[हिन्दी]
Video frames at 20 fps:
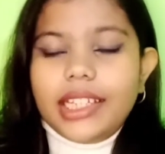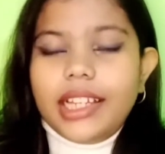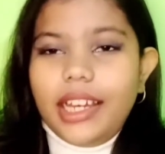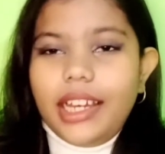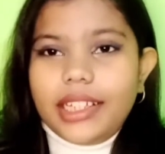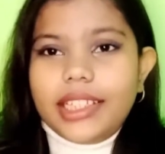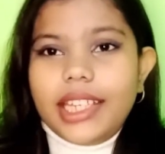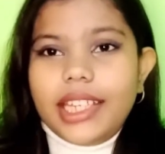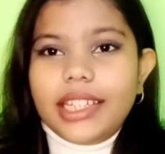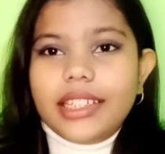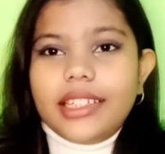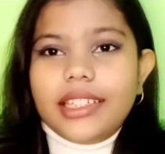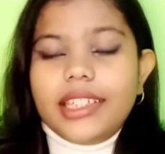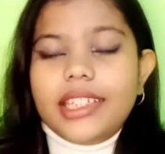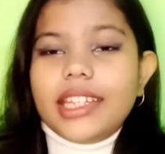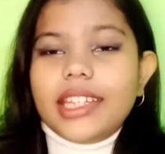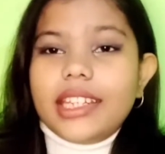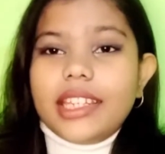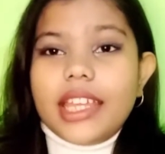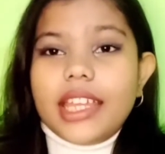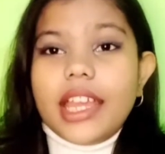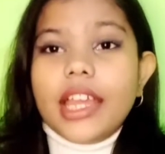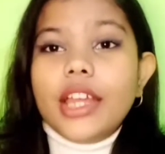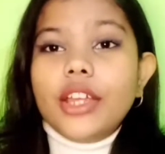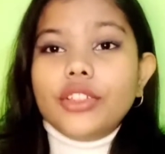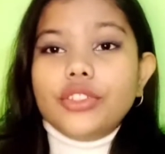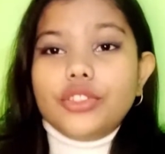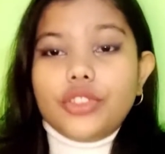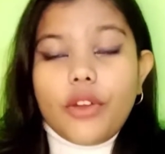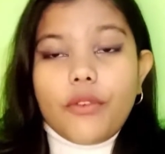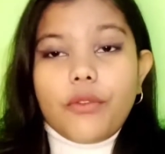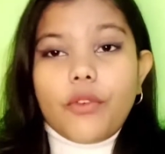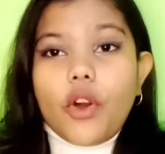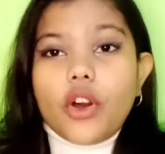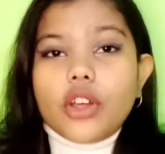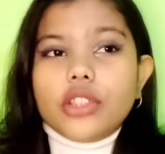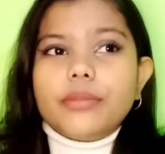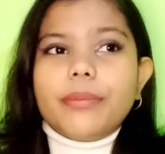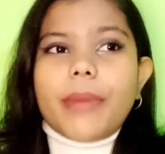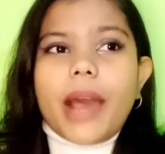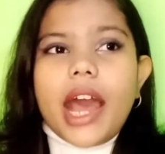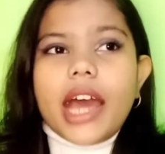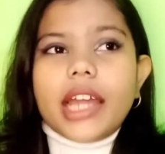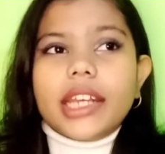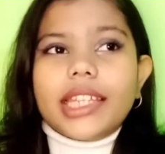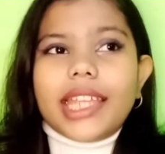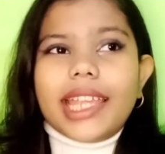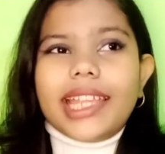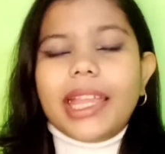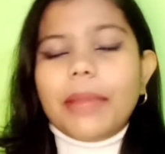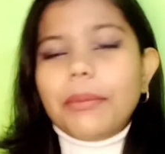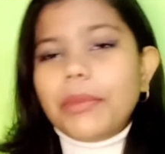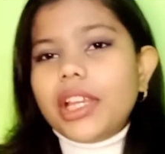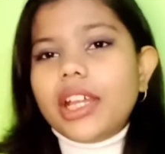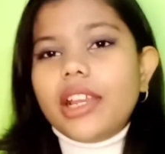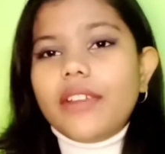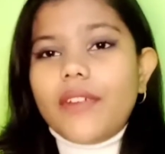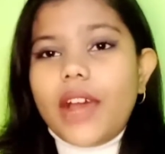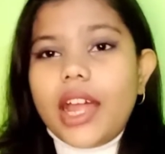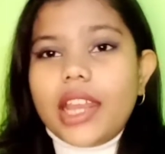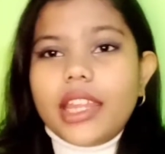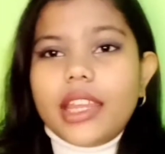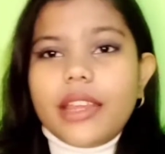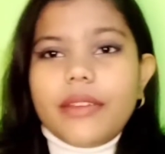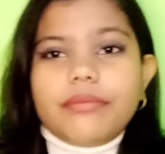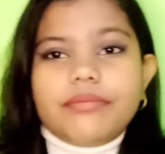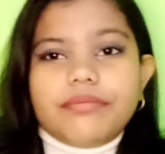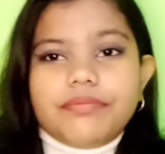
घर के इंग्रेडिएंट है जो ऑफकोर्स बाहर के केमिकल वाले